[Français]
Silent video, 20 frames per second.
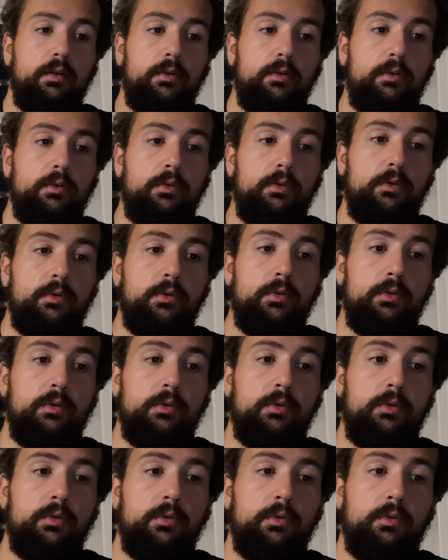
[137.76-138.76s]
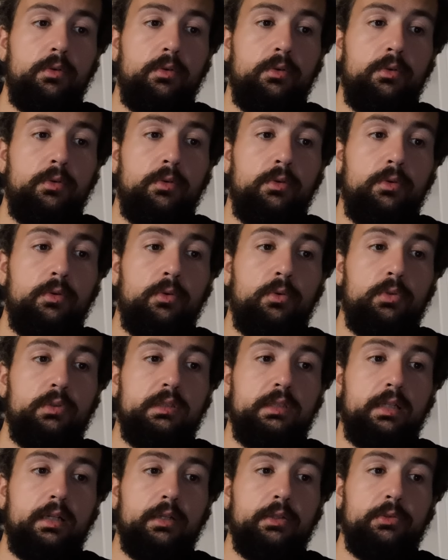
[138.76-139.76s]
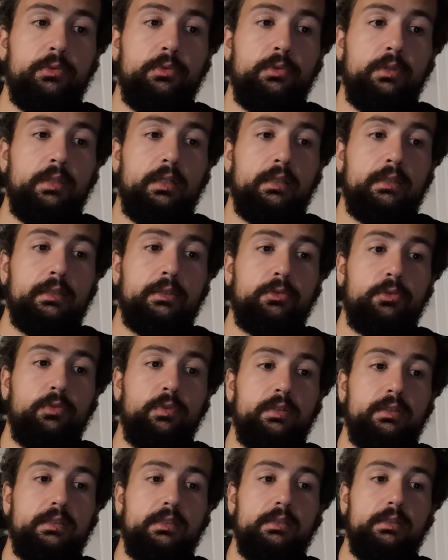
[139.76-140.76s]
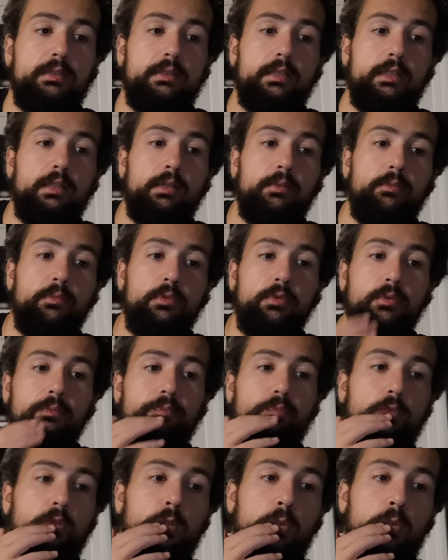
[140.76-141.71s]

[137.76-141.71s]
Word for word: Euh, Rosario à la 86e.